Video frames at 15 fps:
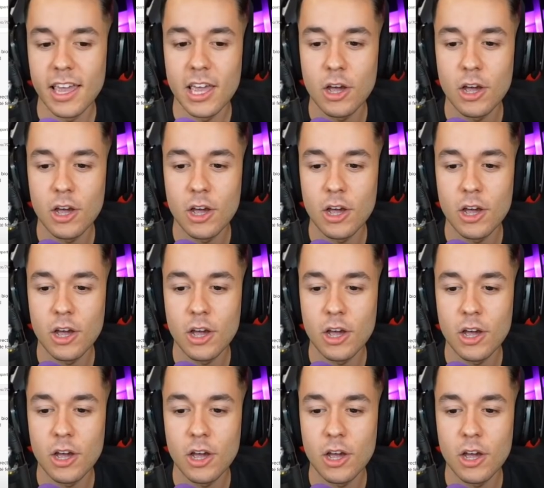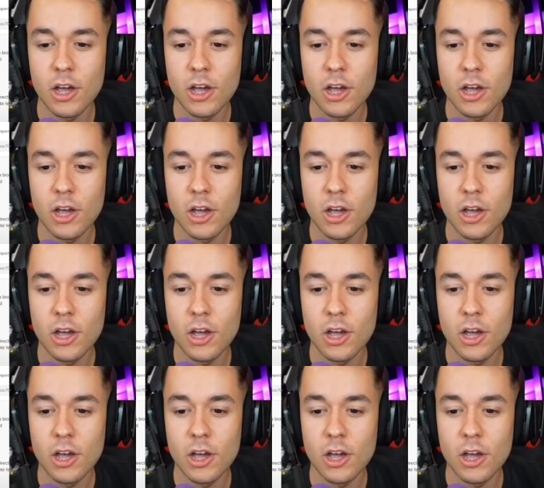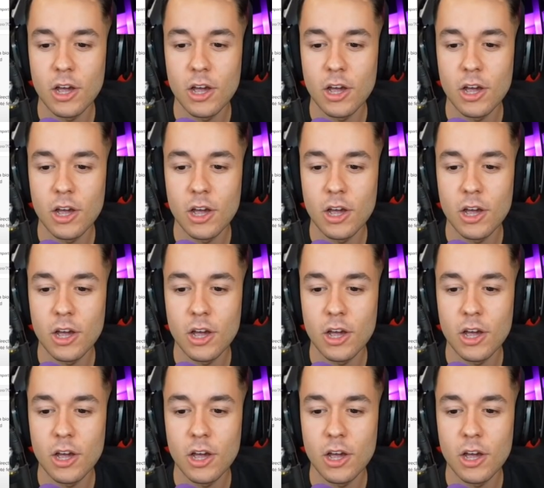Y, a ese que, le, que dice que le hizo a Willy